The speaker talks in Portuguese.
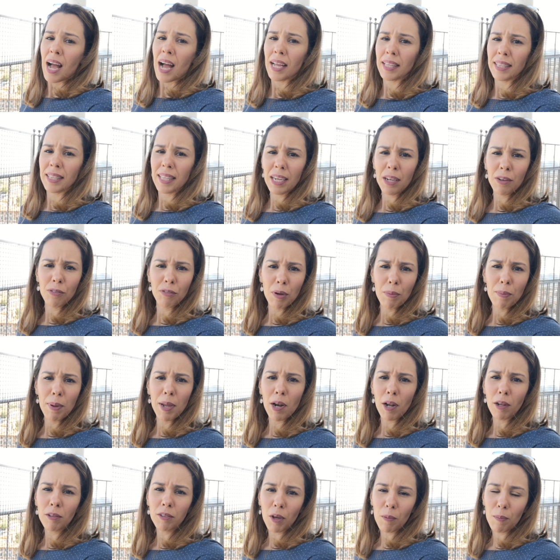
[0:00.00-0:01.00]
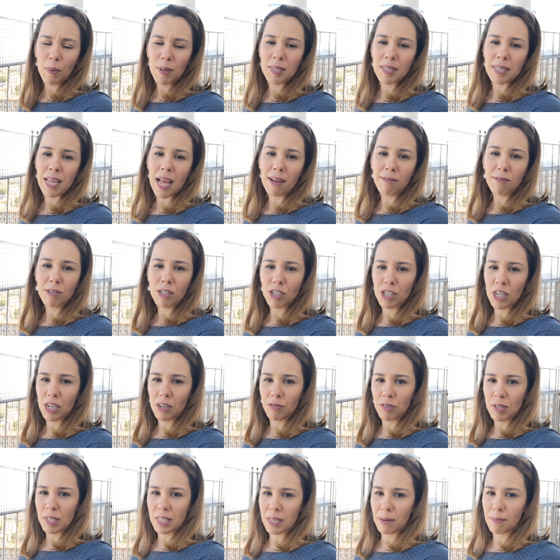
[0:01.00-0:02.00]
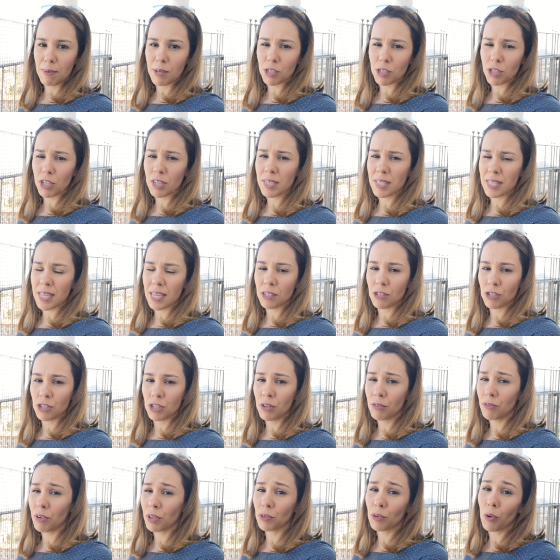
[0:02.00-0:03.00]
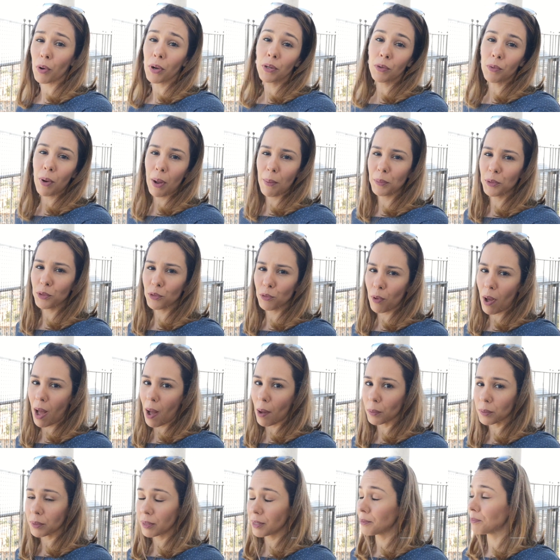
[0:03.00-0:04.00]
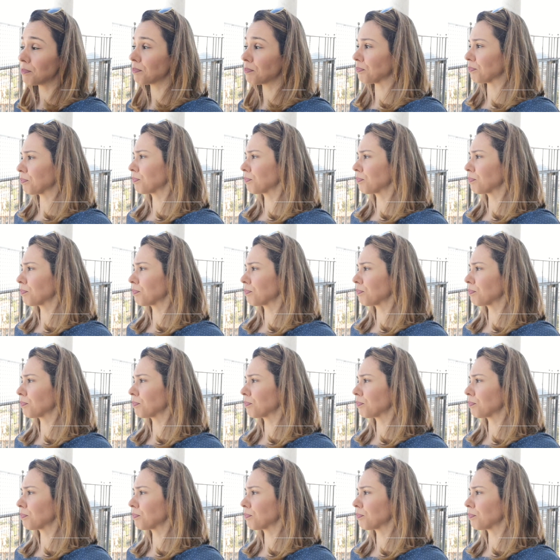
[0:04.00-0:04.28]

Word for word: até que foi melhor do que eu pensava, achei que fosse ser mais cansativa, a torre não é muito alta,